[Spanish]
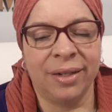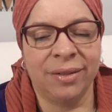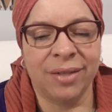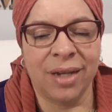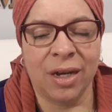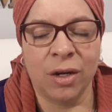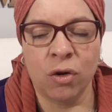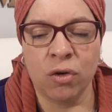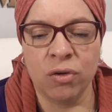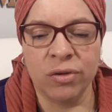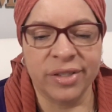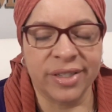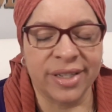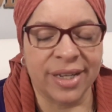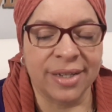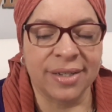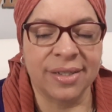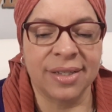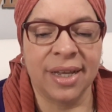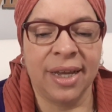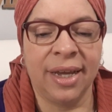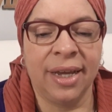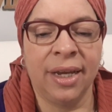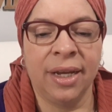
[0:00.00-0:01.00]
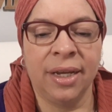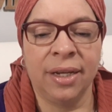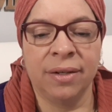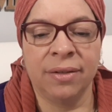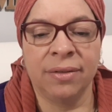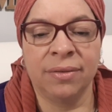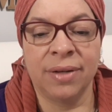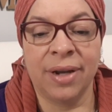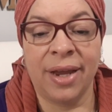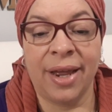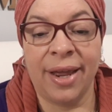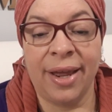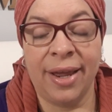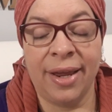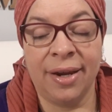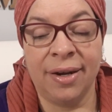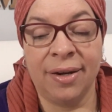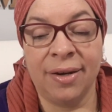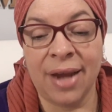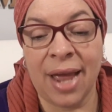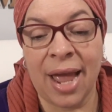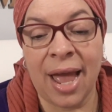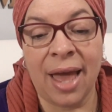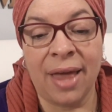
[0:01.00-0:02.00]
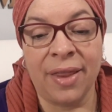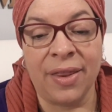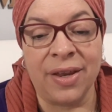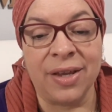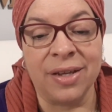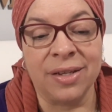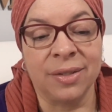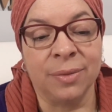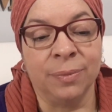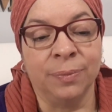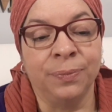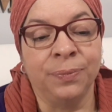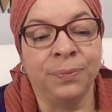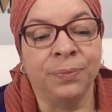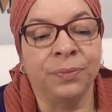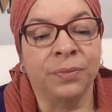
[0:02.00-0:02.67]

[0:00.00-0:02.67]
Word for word: estas cosas en, en Hades.